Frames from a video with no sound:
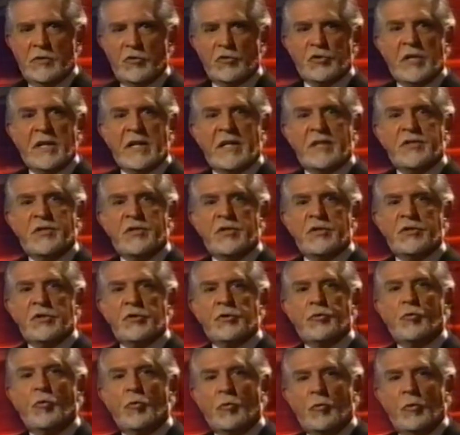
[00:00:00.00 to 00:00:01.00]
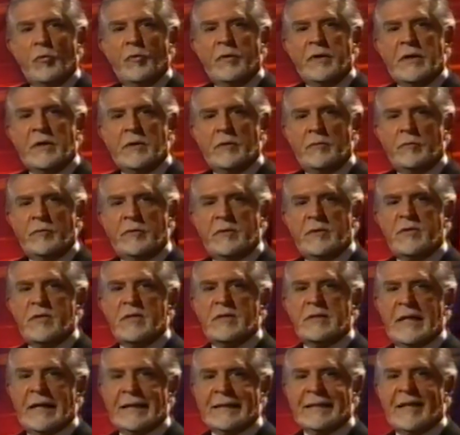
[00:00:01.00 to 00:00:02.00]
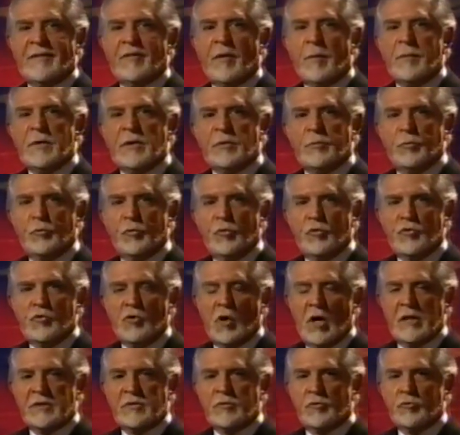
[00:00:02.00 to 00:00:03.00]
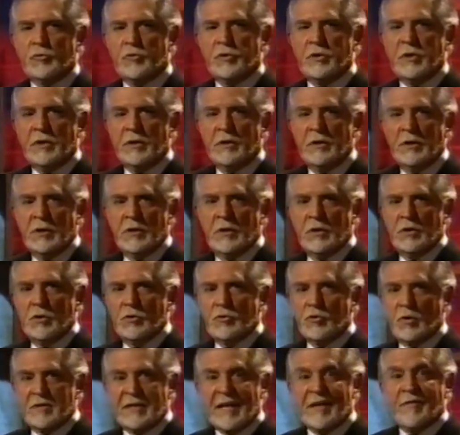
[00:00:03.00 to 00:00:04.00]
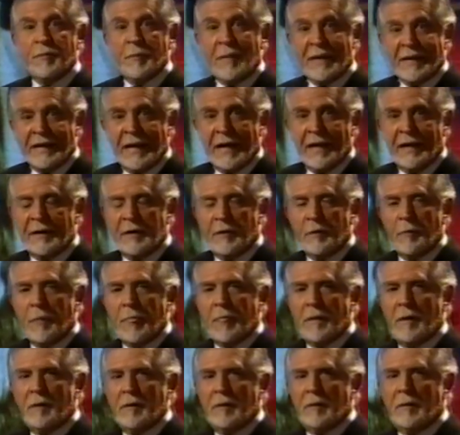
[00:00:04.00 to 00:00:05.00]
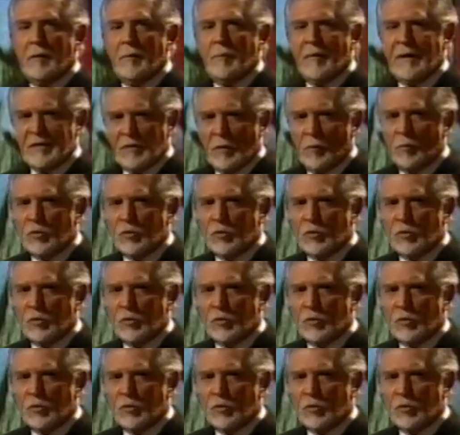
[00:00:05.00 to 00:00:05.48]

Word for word: e os legistas concluíram que se tratava mesmo dos ossos de Joseph Mengele. Mas